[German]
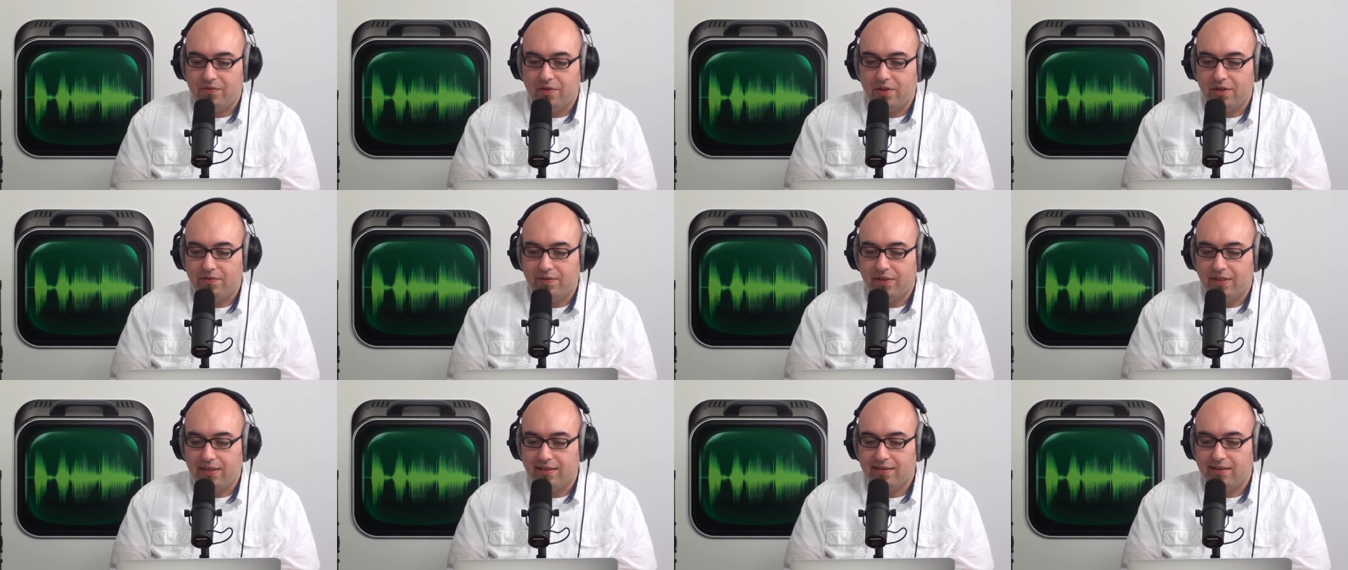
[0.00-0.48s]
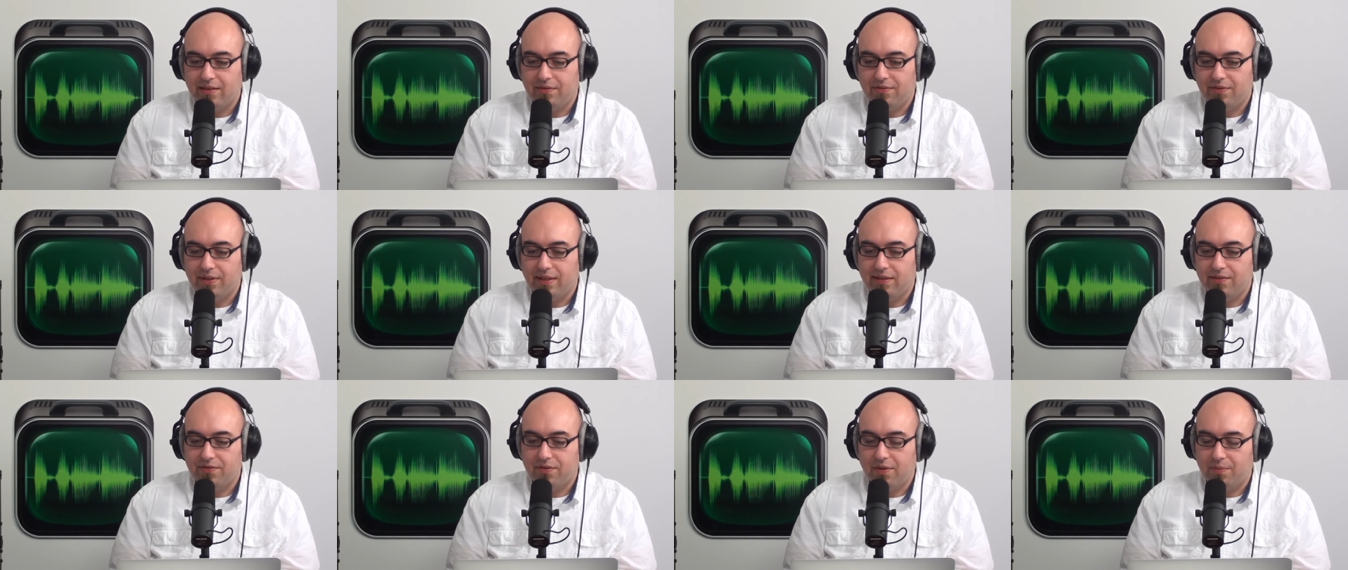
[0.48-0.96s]
wollen wir, dass die
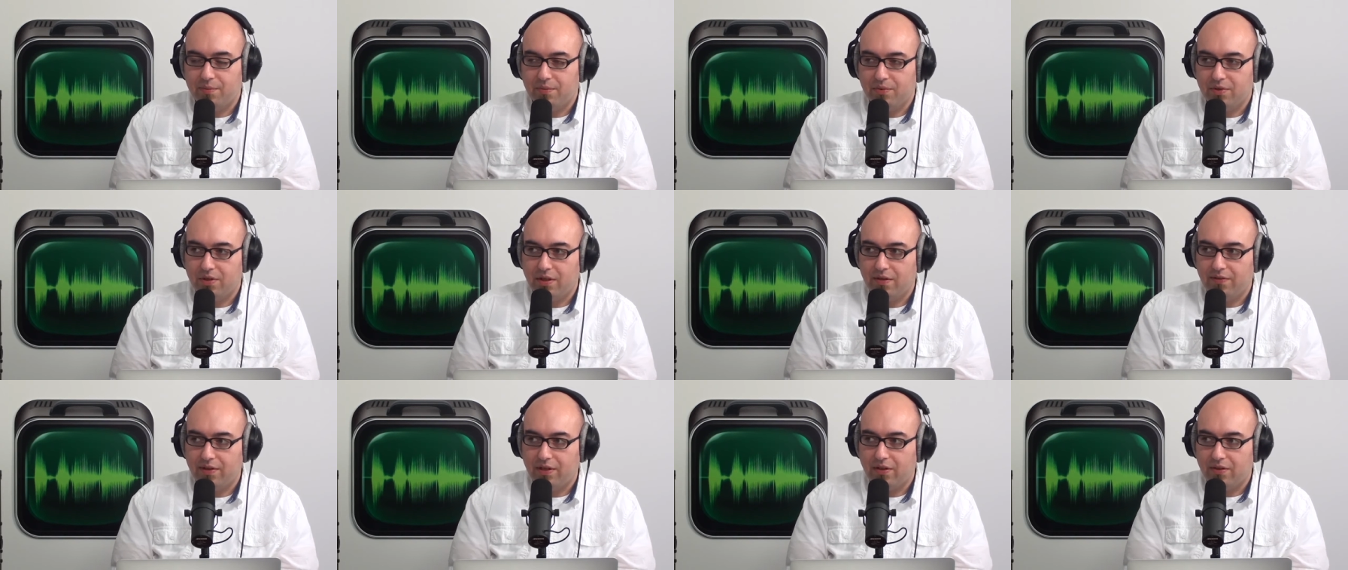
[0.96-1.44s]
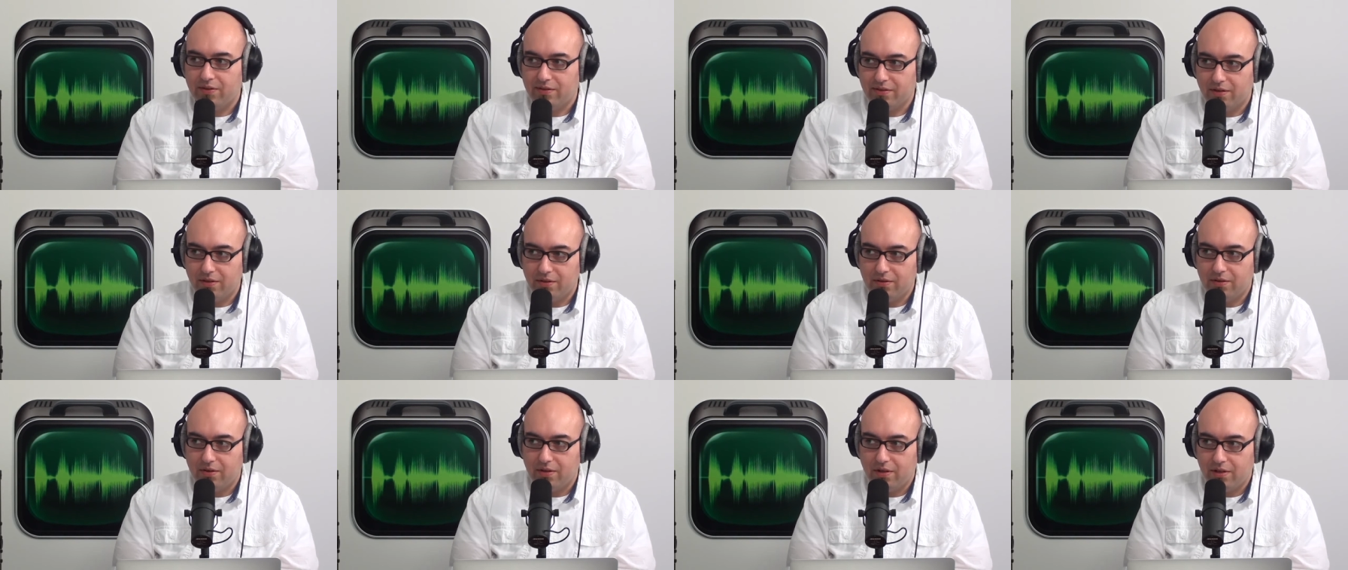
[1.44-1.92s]
Feeds vom Server aus
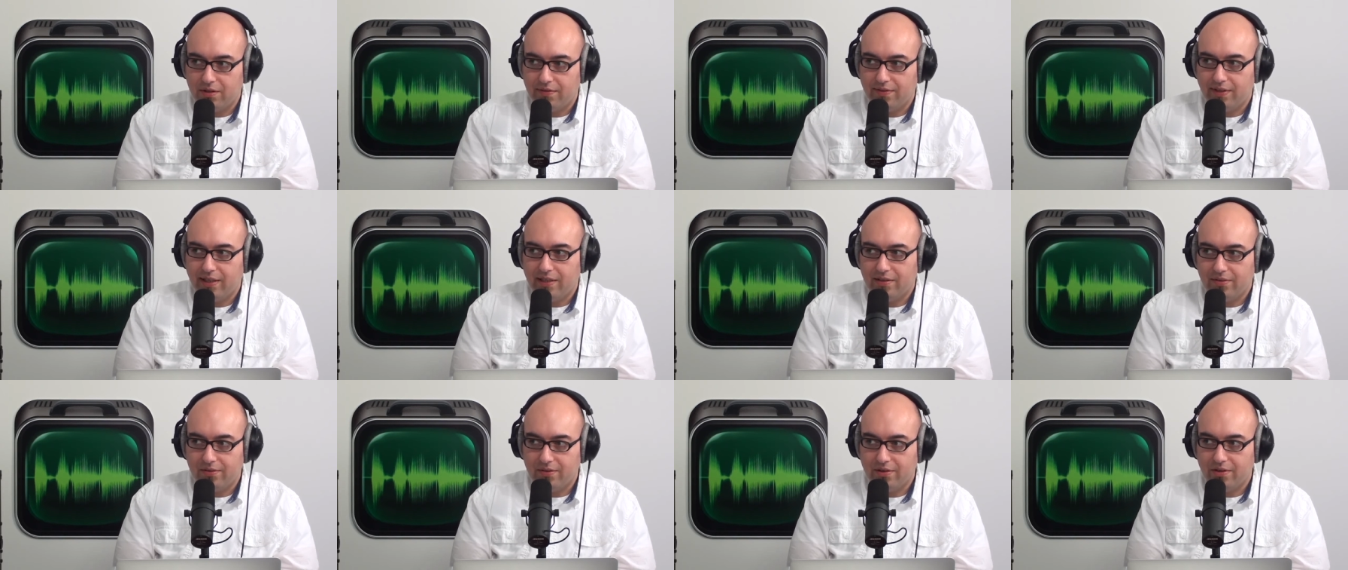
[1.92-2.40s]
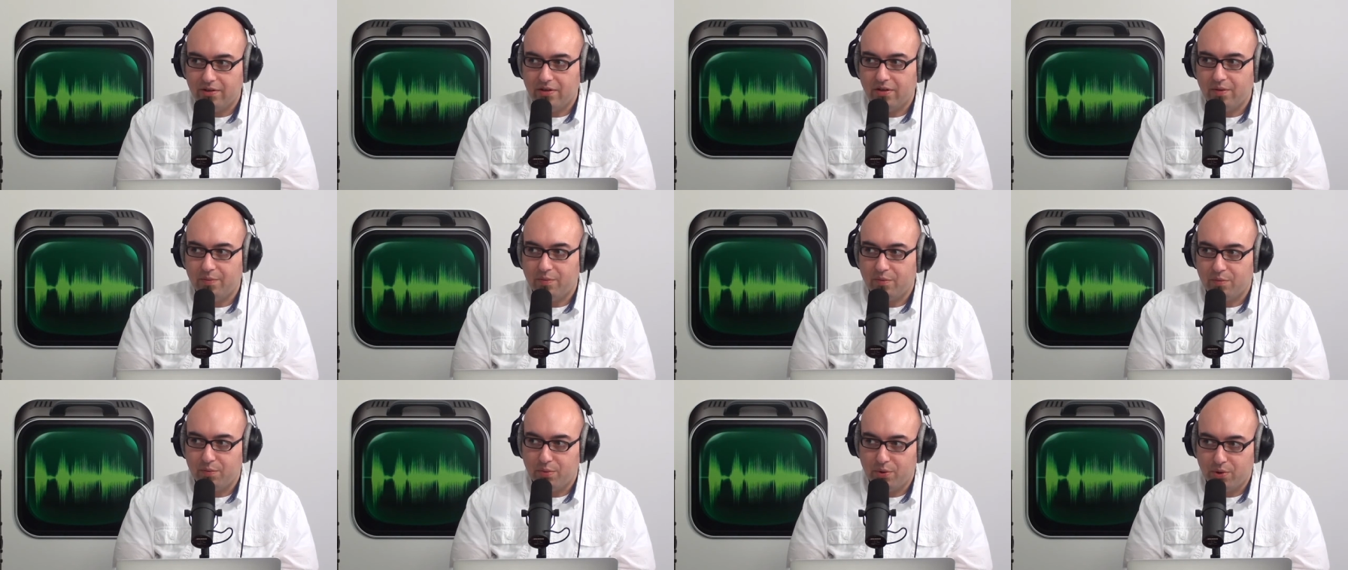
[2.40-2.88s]
gecrawlt werden und dann
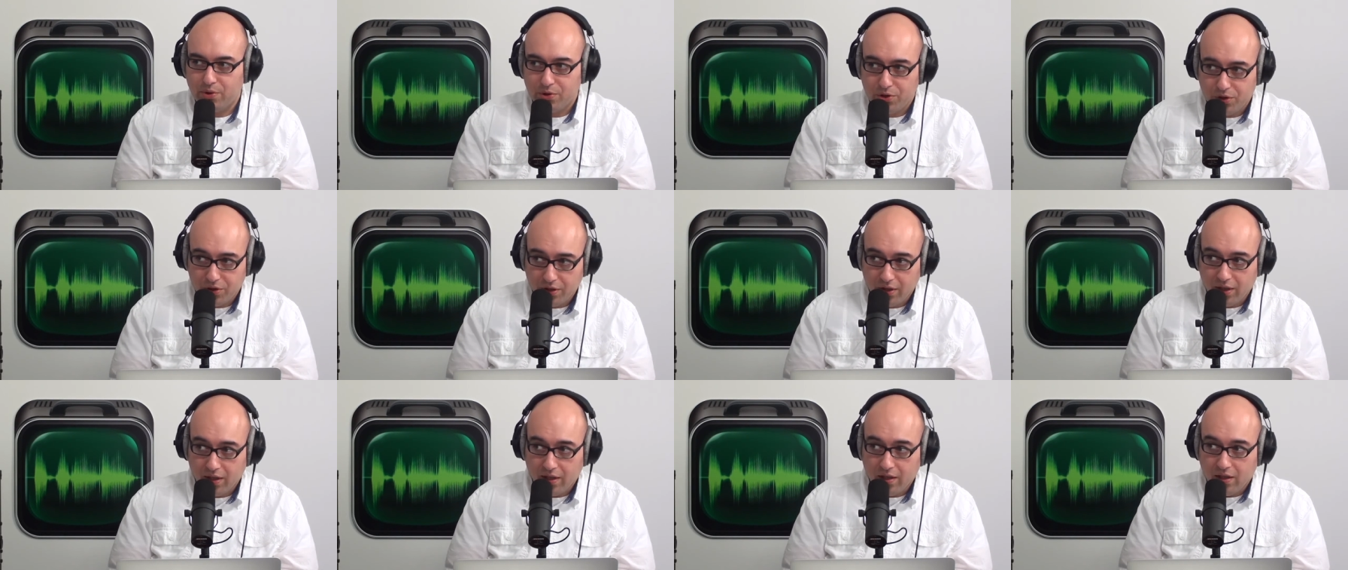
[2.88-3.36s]
kommt ein Push?